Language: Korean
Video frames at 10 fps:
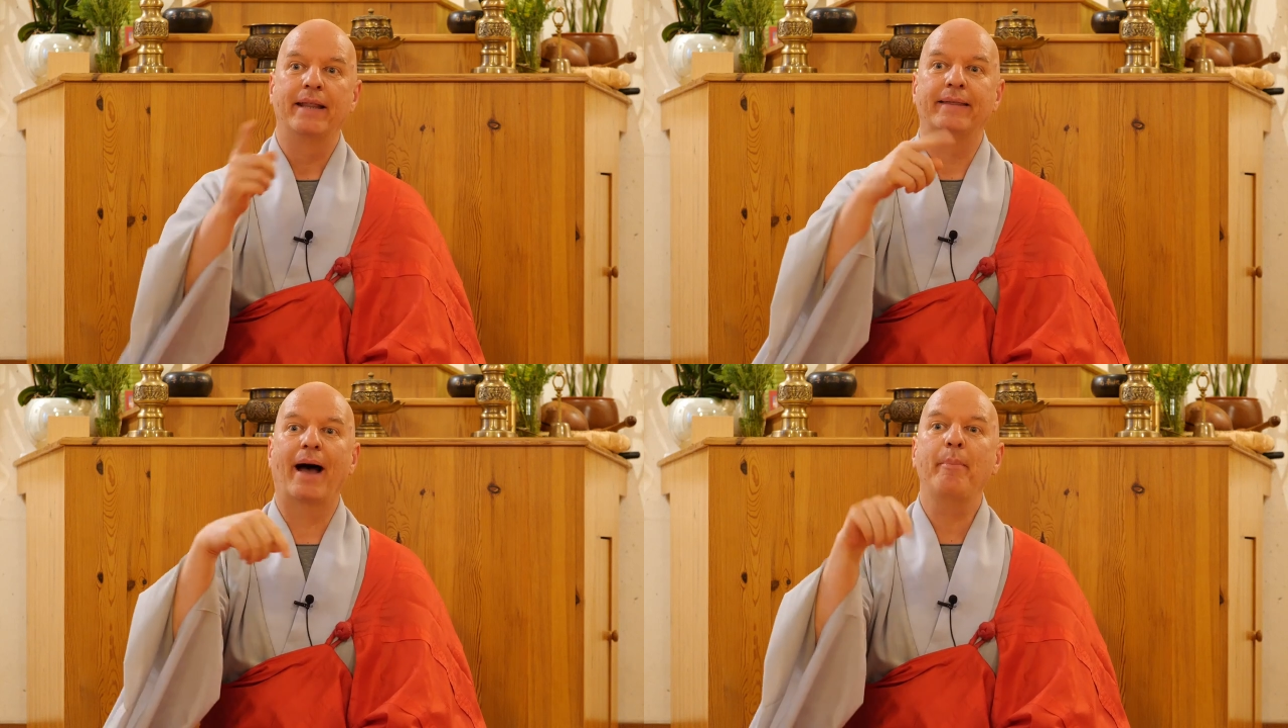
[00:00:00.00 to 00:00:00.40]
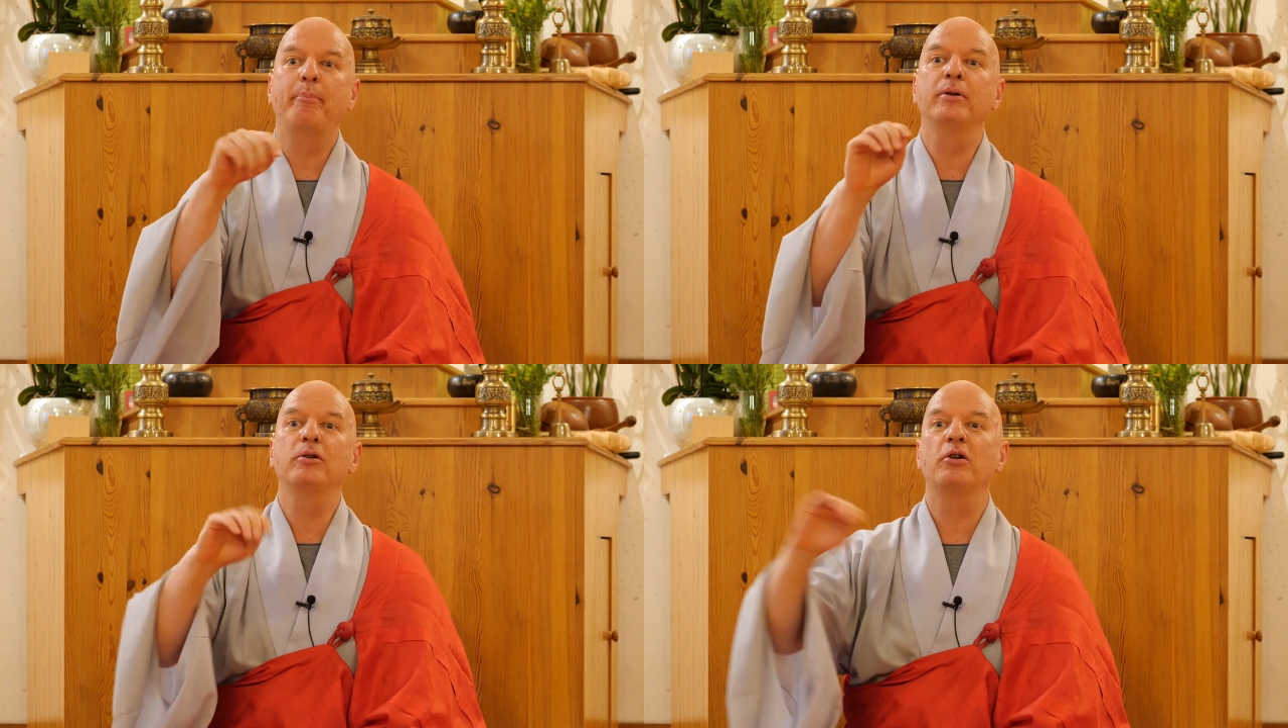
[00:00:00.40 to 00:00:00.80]

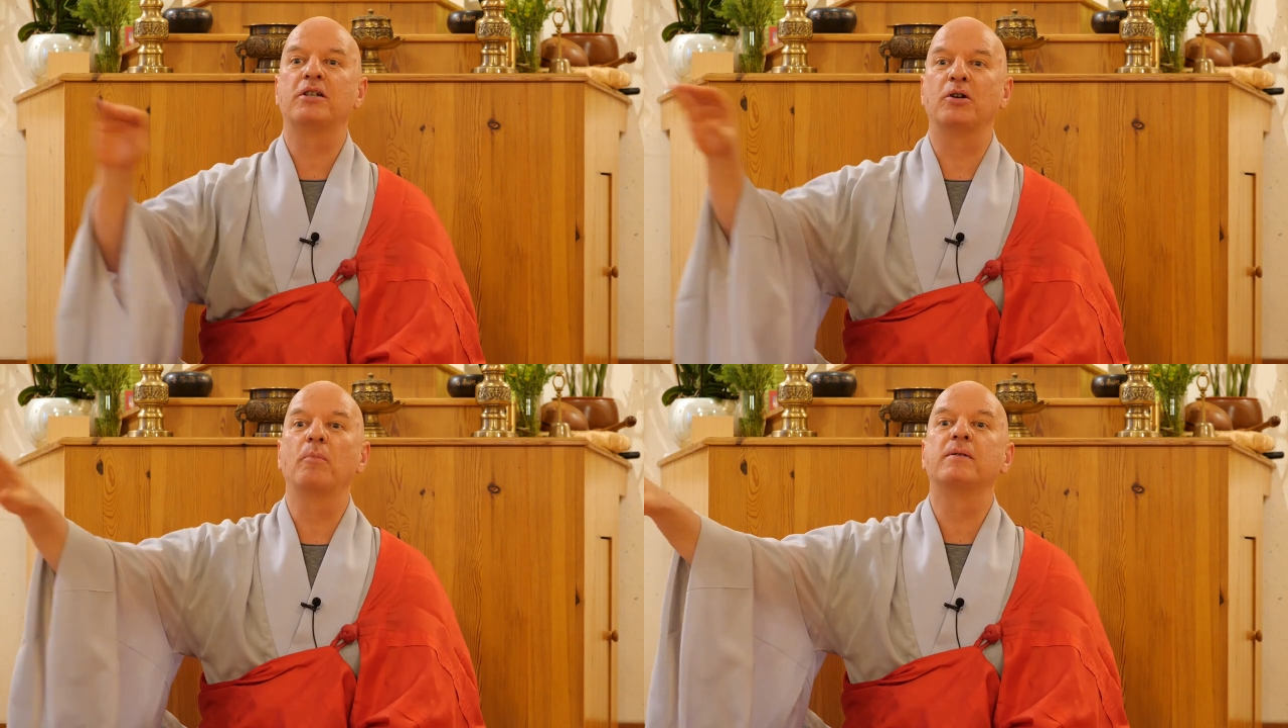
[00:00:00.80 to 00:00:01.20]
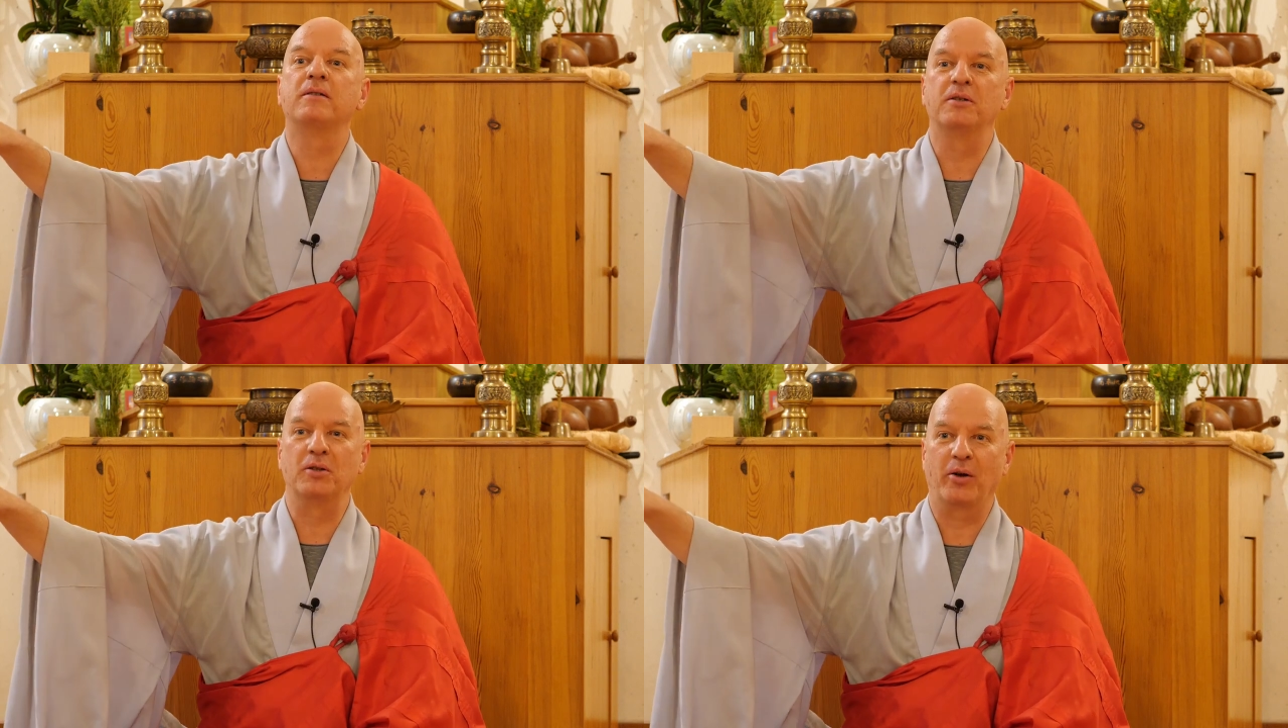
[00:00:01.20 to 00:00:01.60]
나쁜 것이
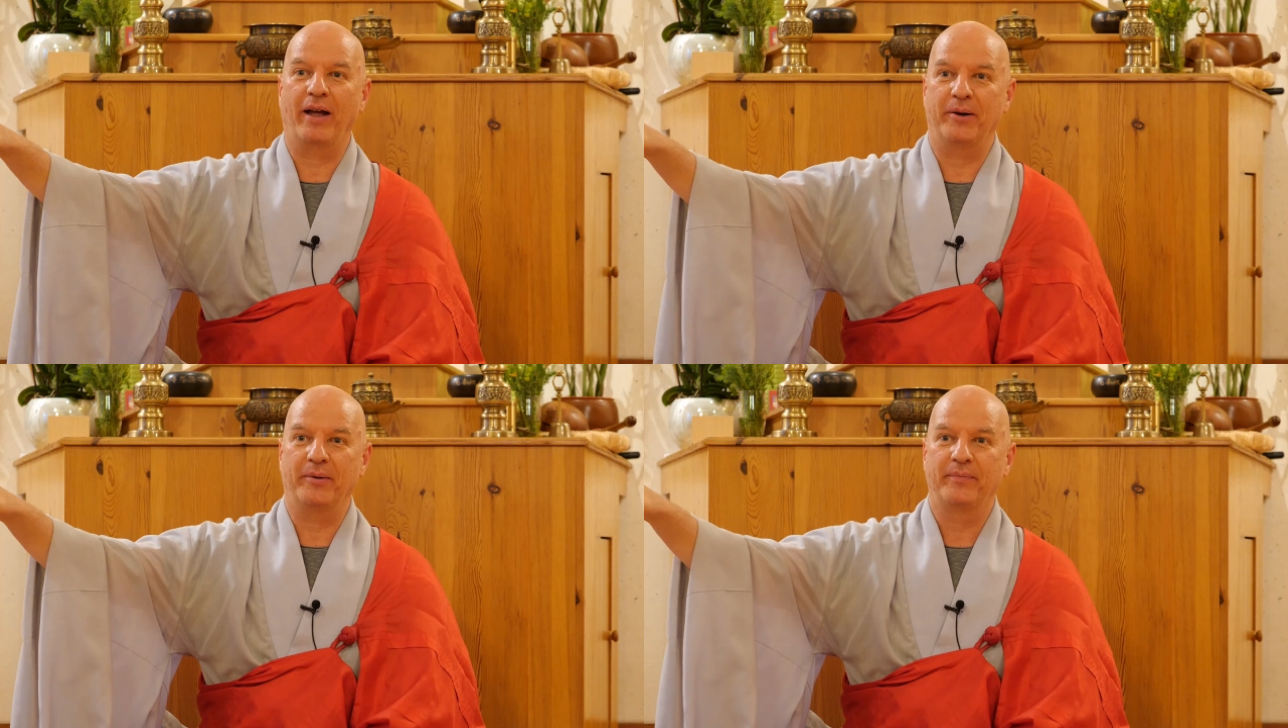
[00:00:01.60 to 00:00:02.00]
없어질 거예요.